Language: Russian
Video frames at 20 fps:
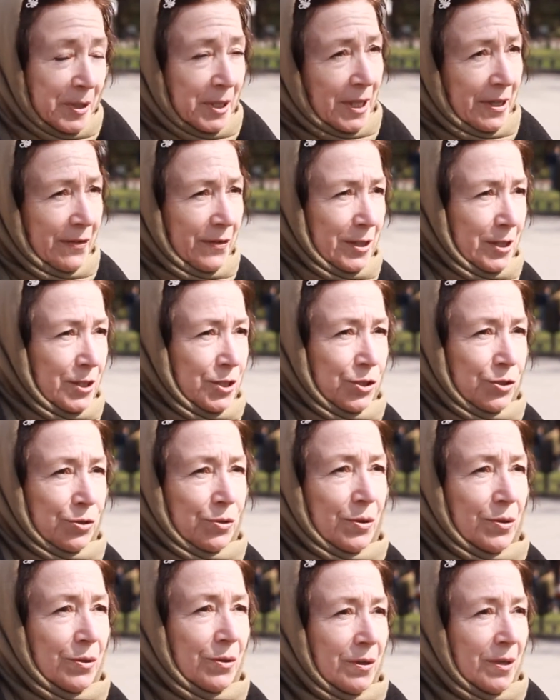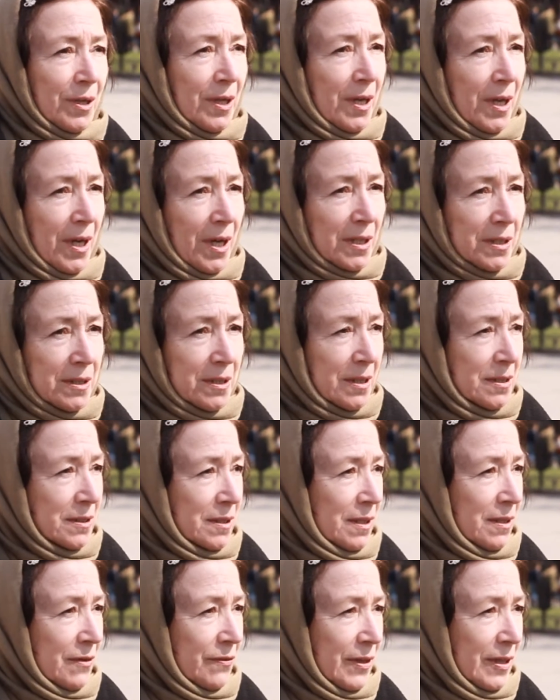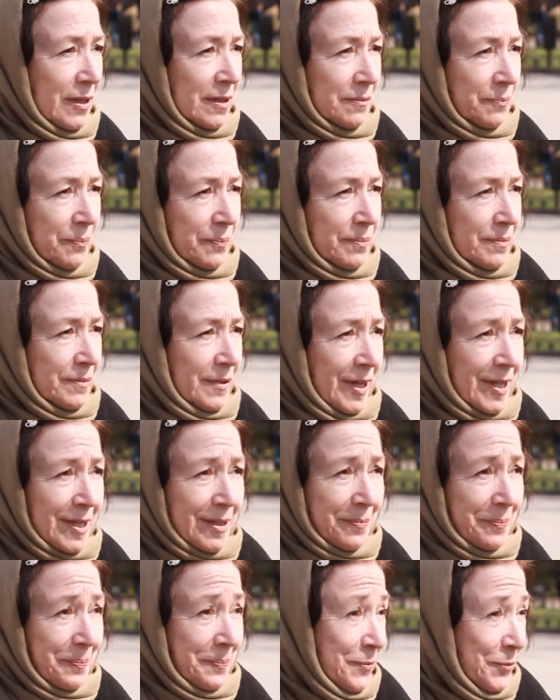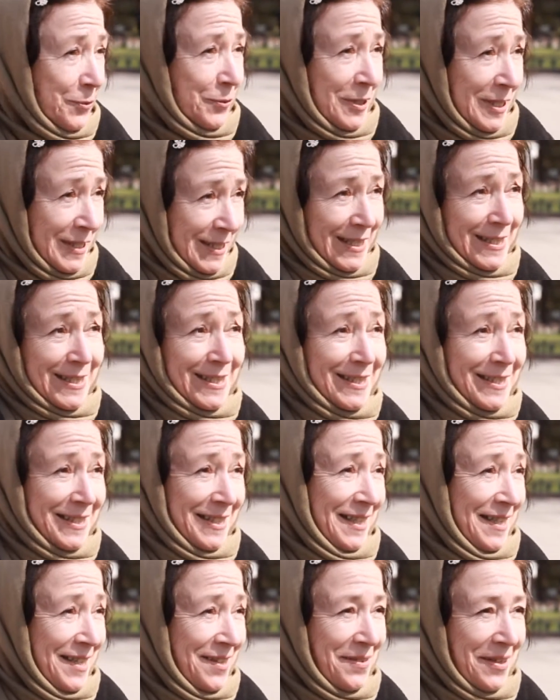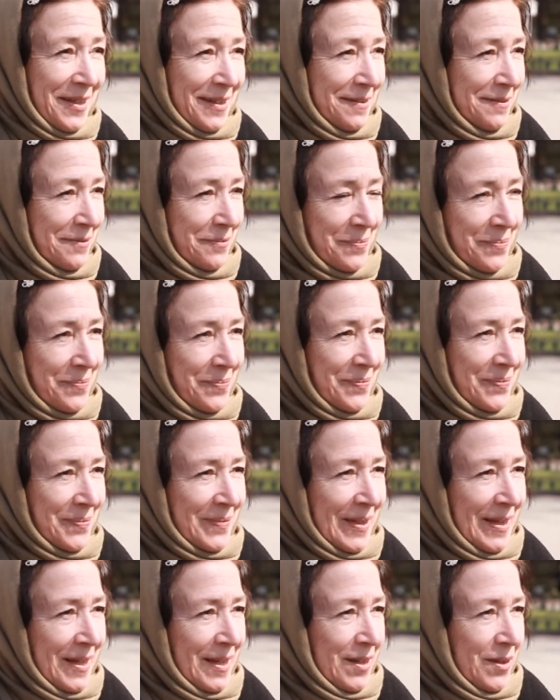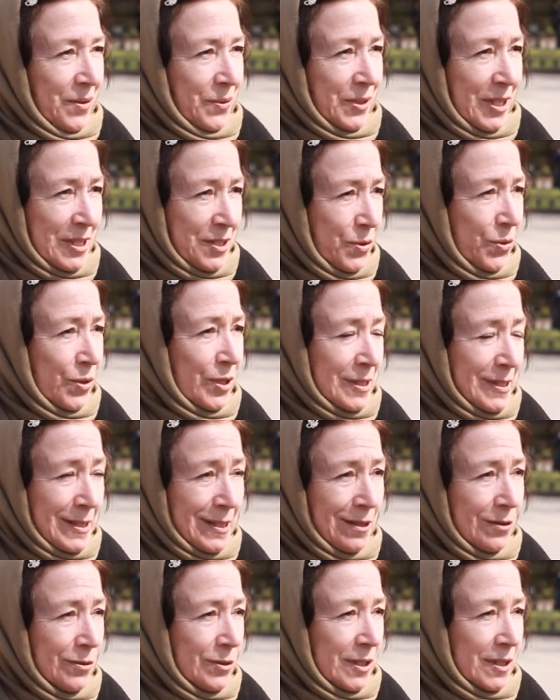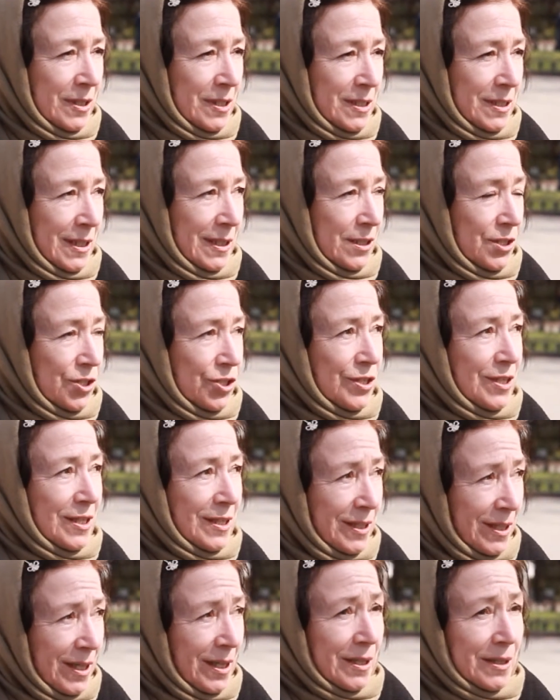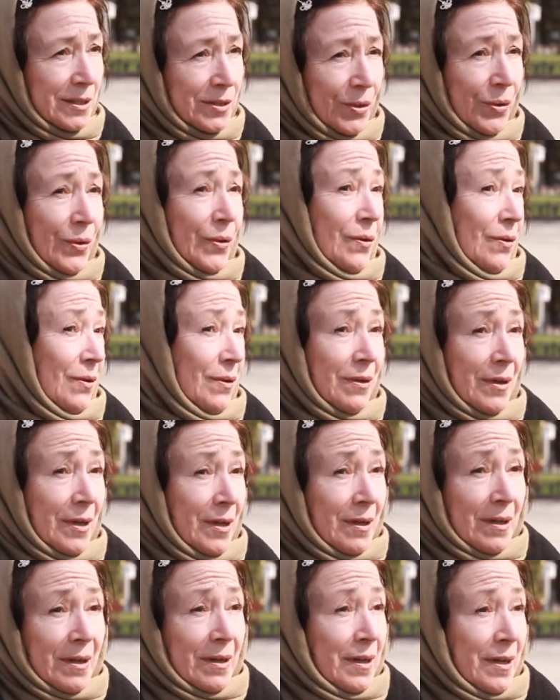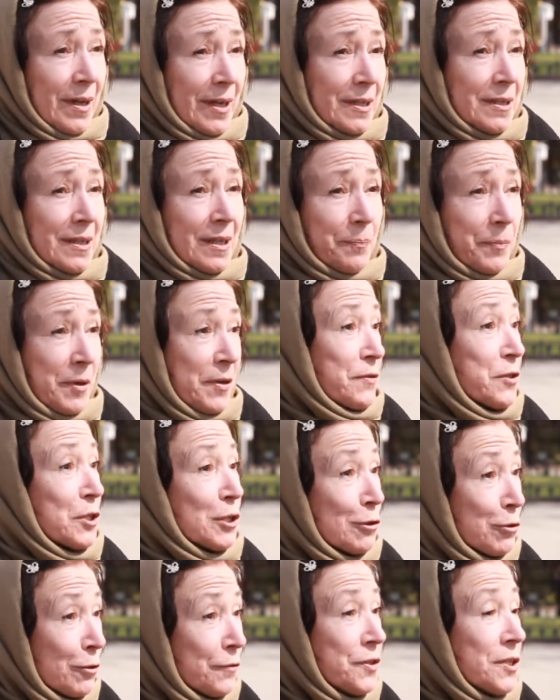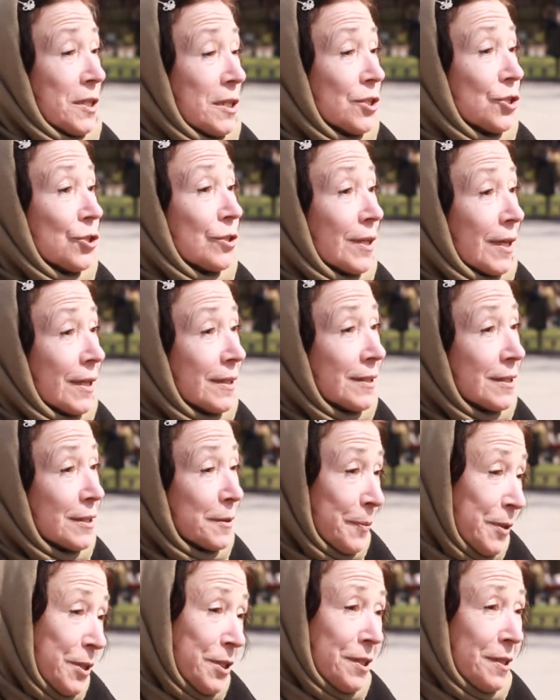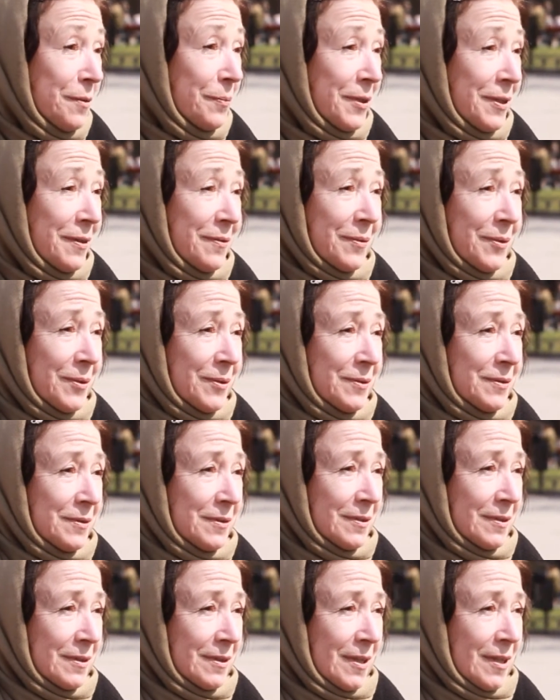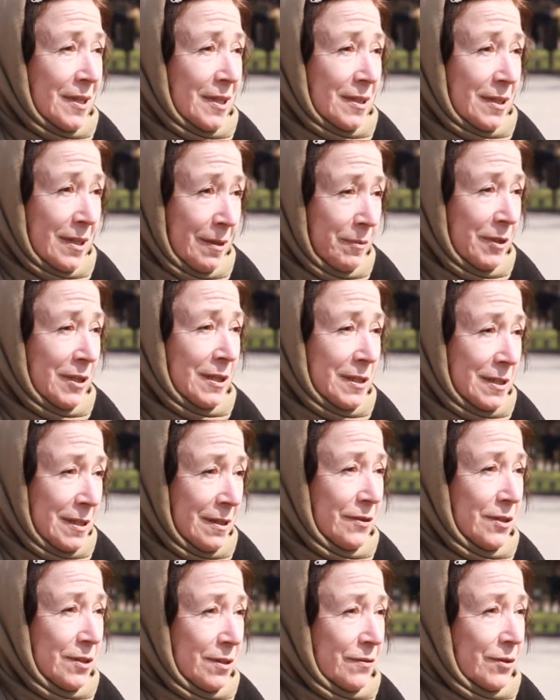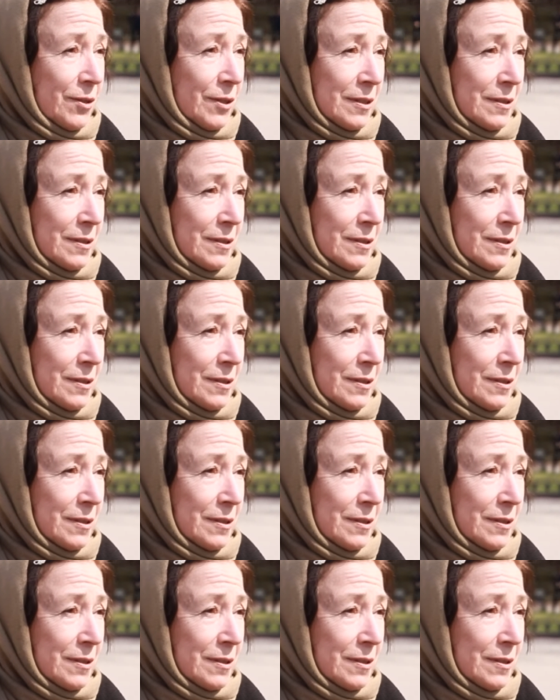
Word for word: понравилось, что Аднан Киван ну, насадил деревья. У нас город зеленый достаточно и так, но это превзошло все ожидания. Спасибо ему. Да благословит его